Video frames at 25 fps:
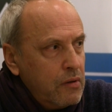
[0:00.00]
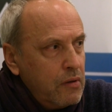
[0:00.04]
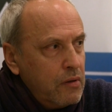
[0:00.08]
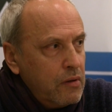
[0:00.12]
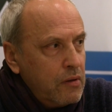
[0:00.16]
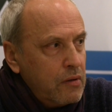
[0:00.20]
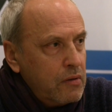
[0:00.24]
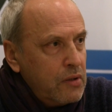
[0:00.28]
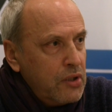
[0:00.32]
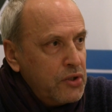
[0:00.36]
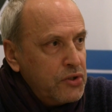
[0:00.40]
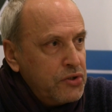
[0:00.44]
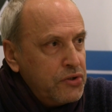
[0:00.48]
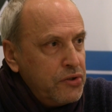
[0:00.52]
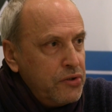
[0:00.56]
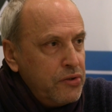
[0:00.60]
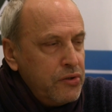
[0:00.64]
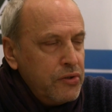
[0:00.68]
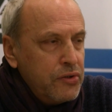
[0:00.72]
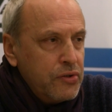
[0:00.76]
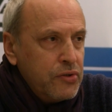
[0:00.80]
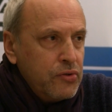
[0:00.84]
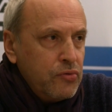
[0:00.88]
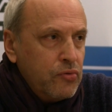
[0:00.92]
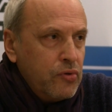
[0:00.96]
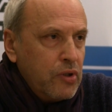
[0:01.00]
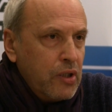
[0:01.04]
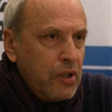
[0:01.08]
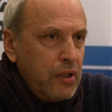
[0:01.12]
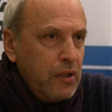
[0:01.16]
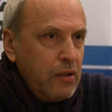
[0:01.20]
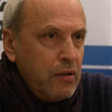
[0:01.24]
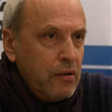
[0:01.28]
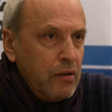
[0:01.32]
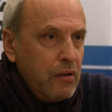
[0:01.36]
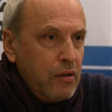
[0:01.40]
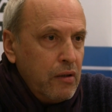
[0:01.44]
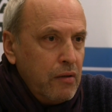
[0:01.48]
Э, отношения с
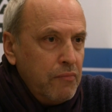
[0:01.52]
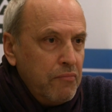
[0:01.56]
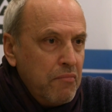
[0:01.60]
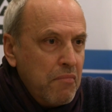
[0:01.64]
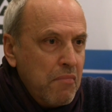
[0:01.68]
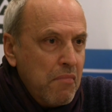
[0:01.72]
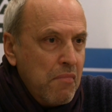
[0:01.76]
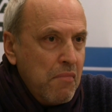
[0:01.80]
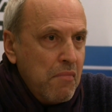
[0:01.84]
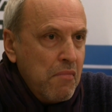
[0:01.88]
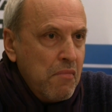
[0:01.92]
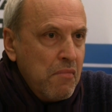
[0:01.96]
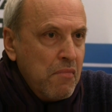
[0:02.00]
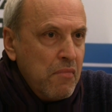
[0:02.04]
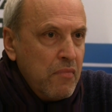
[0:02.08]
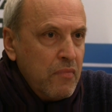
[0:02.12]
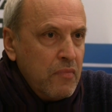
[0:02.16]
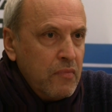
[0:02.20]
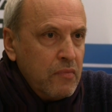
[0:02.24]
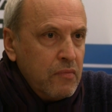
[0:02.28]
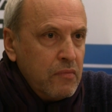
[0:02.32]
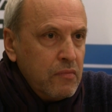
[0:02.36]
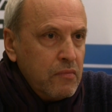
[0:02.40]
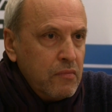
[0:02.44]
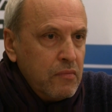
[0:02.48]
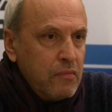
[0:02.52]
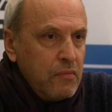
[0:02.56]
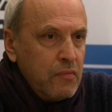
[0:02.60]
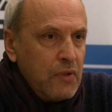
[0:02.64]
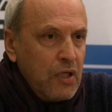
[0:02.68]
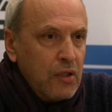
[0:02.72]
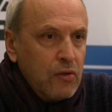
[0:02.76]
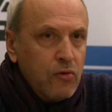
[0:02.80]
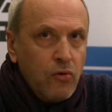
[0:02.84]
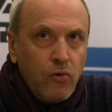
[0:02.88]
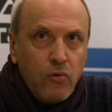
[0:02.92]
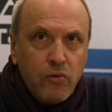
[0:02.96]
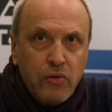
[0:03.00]
Украиной
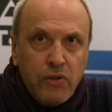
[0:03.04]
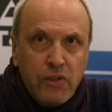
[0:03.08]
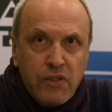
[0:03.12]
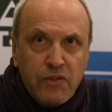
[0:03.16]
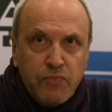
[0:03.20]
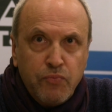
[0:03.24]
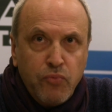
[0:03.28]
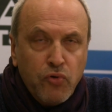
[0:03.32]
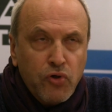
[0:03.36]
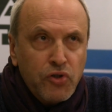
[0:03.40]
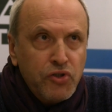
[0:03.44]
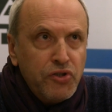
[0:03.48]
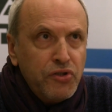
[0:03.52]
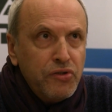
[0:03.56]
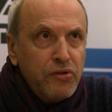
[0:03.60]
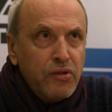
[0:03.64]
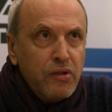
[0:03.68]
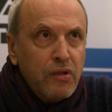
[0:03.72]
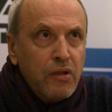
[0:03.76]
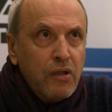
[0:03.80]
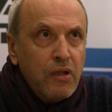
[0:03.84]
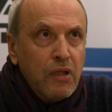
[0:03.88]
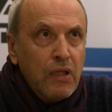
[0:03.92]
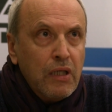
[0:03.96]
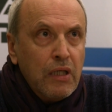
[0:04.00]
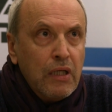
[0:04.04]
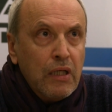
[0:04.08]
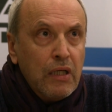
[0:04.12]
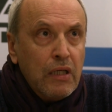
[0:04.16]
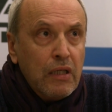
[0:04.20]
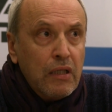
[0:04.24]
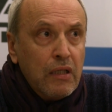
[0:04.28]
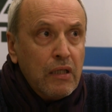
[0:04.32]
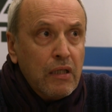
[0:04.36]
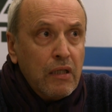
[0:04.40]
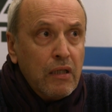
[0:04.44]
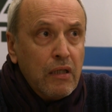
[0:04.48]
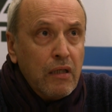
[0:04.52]
надолго испорчены.
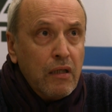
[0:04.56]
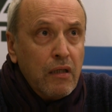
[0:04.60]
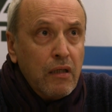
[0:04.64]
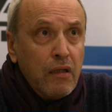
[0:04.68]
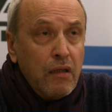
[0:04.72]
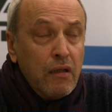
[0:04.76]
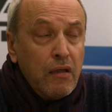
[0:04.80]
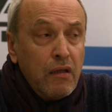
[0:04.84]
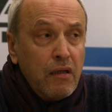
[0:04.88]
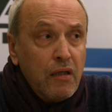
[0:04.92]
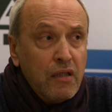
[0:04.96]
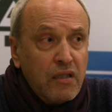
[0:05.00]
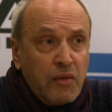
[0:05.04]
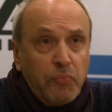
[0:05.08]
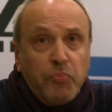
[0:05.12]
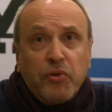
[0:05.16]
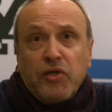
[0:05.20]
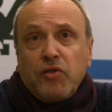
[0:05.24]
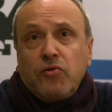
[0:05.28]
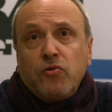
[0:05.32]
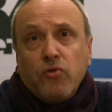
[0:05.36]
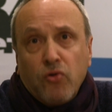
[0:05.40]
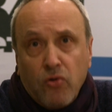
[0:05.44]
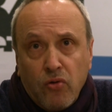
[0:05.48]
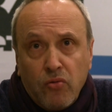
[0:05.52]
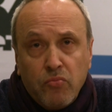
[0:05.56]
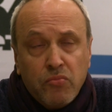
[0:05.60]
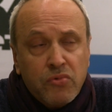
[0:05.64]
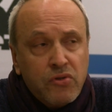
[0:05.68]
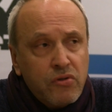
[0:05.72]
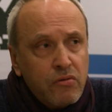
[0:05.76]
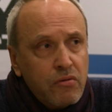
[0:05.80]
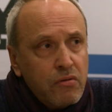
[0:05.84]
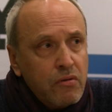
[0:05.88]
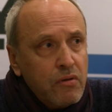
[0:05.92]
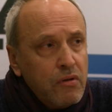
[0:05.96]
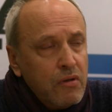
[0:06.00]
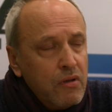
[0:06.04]
Это при том,
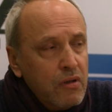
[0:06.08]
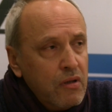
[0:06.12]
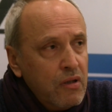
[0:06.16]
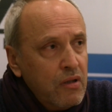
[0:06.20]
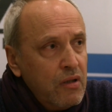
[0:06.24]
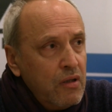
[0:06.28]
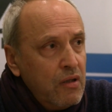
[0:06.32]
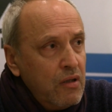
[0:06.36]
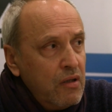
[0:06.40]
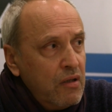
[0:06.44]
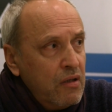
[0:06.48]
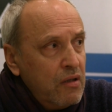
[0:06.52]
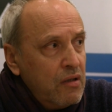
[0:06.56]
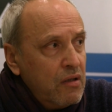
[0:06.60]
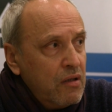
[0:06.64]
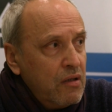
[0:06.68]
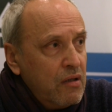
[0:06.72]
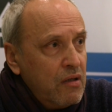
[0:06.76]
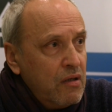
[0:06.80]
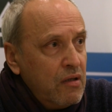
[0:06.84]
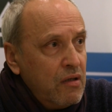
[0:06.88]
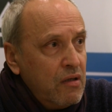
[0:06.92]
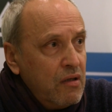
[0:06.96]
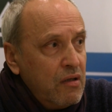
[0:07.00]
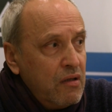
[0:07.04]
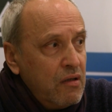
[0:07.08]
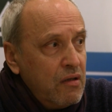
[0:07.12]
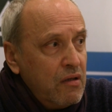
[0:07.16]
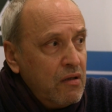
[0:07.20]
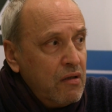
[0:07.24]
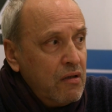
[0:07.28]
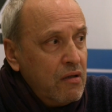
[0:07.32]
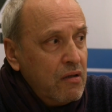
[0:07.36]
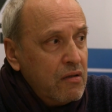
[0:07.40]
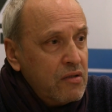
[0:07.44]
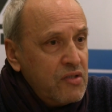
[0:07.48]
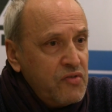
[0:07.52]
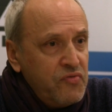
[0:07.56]
что
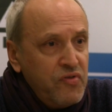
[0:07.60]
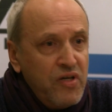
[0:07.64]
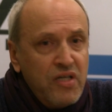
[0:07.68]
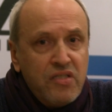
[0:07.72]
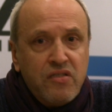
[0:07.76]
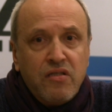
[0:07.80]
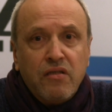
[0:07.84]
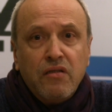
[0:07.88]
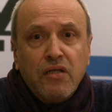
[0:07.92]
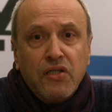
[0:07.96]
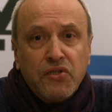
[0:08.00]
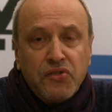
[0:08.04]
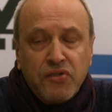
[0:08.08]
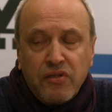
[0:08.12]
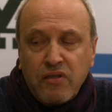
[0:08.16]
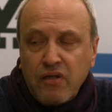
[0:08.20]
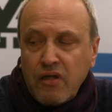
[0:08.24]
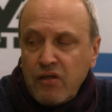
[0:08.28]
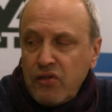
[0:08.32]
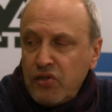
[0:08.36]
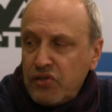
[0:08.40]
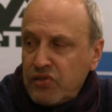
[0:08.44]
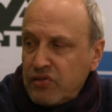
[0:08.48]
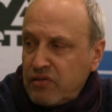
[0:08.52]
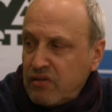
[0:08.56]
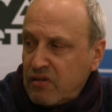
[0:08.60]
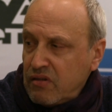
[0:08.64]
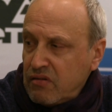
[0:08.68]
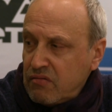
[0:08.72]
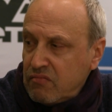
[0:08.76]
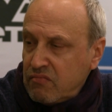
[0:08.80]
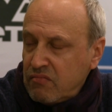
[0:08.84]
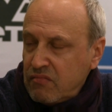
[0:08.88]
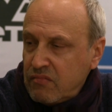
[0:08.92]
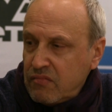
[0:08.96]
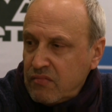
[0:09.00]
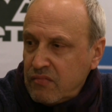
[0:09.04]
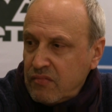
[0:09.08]
Э, связи наши,
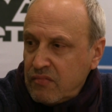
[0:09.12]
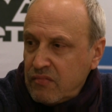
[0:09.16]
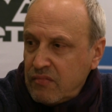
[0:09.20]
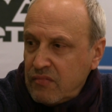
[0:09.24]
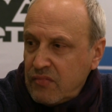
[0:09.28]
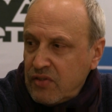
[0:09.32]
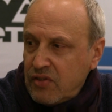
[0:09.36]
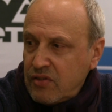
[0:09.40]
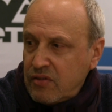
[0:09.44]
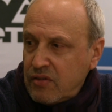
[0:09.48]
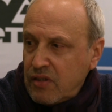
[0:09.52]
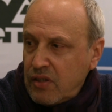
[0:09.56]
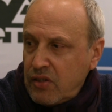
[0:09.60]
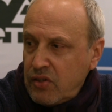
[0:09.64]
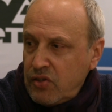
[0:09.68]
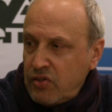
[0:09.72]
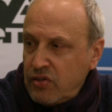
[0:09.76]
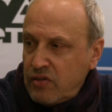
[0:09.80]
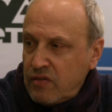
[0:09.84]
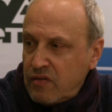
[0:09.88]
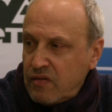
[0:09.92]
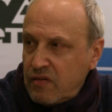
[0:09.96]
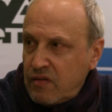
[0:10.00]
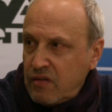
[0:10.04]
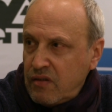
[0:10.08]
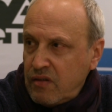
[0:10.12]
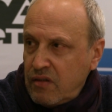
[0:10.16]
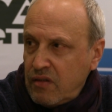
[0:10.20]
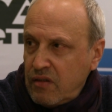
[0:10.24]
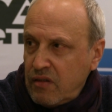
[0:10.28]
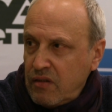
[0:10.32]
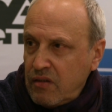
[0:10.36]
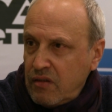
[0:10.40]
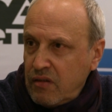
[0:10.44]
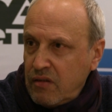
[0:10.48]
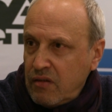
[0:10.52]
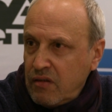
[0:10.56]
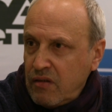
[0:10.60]
конечно,
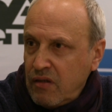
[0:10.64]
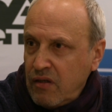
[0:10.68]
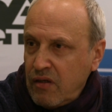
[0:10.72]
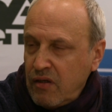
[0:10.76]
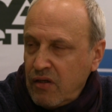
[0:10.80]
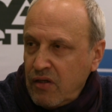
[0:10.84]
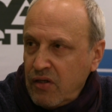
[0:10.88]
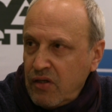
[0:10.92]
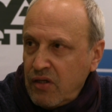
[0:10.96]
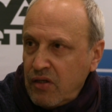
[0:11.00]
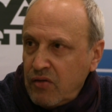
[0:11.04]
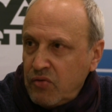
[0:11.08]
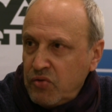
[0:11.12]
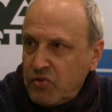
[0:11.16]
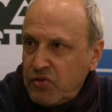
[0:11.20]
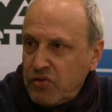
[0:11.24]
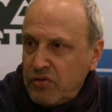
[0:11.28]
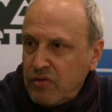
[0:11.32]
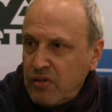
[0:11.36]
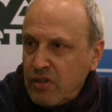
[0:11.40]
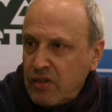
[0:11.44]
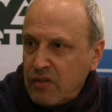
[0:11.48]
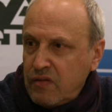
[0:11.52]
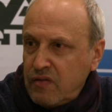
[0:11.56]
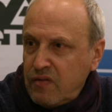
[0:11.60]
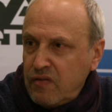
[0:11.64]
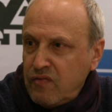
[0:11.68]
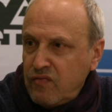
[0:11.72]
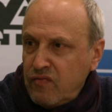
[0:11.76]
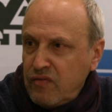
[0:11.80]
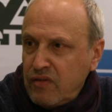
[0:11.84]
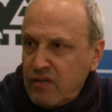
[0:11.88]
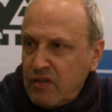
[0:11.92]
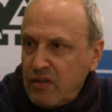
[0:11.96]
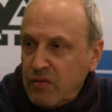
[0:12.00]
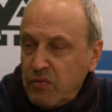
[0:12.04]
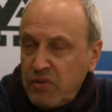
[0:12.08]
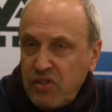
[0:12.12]
исторические, очень
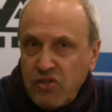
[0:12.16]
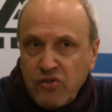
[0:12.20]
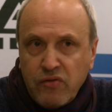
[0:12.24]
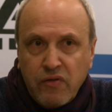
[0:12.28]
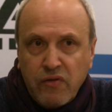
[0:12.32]
активные,